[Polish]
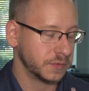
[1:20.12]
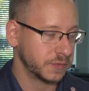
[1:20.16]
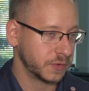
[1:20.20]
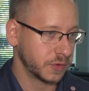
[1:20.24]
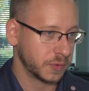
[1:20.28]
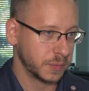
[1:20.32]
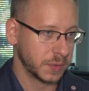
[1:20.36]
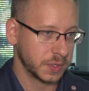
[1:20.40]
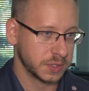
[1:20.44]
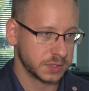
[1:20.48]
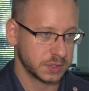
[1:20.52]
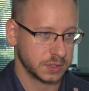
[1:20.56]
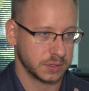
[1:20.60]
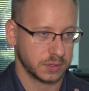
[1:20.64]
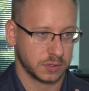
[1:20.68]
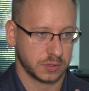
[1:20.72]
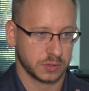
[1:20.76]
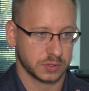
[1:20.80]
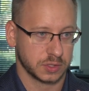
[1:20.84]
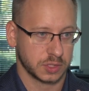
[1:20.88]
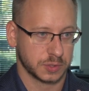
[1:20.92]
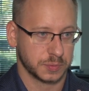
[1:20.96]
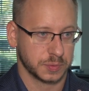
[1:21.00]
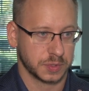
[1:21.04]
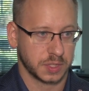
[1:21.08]
informacji,
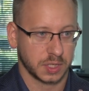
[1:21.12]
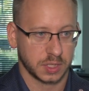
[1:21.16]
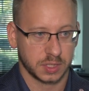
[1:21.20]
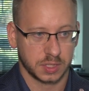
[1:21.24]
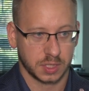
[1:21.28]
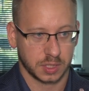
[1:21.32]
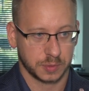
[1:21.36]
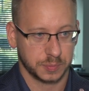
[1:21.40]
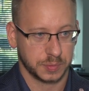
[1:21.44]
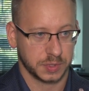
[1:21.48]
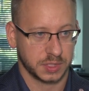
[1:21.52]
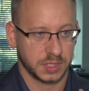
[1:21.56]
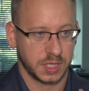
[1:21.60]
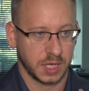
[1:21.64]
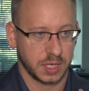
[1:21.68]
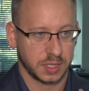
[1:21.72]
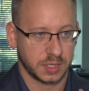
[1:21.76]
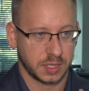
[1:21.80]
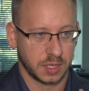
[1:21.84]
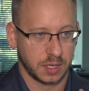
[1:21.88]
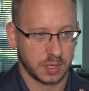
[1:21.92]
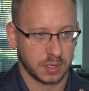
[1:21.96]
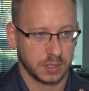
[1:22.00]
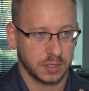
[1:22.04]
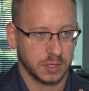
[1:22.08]
chociażby takich jak big
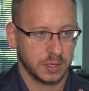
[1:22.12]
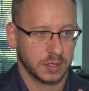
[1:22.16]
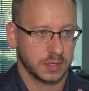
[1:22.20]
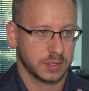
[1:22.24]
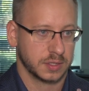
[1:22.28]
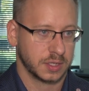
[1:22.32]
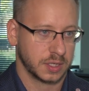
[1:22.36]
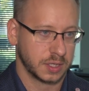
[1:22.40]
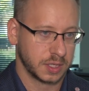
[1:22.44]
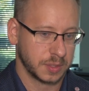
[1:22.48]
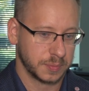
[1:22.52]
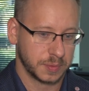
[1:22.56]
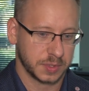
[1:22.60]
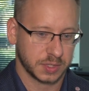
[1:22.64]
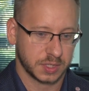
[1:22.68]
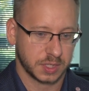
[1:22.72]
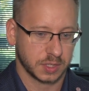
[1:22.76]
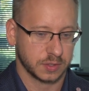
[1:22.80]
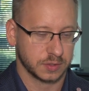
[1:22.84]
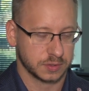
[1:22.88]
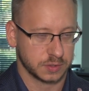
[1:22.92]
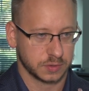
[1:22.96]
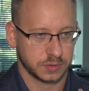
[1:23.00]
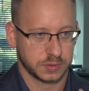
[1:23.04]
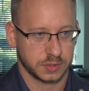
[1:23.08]
data na temat
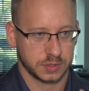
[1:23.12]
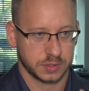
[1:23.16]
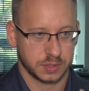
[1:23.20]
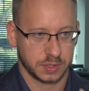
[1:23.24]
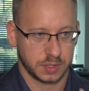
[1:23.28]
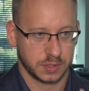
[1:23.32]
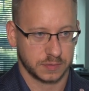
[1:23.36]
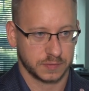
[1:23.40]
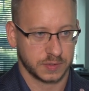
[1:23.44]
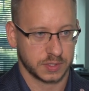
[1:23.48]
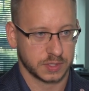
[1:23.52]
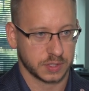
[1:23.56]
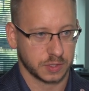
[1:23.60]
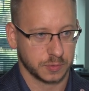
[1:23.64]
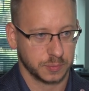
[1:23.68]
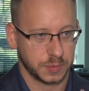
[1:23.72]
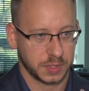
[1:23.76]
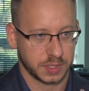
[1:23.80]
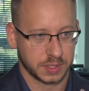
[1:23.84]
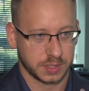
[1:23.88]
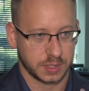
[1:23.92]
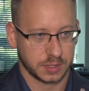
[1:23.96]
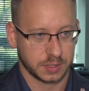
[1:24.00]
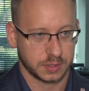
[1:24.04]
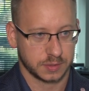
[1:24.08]
tego, co się dzieje w naszych
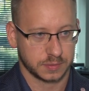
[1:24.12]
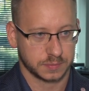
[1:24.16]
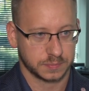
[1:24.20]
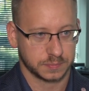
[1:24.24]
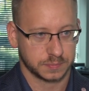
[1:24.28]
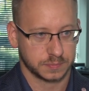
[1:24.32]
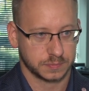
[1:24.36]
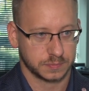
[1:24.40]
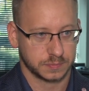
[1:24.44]
obiektach.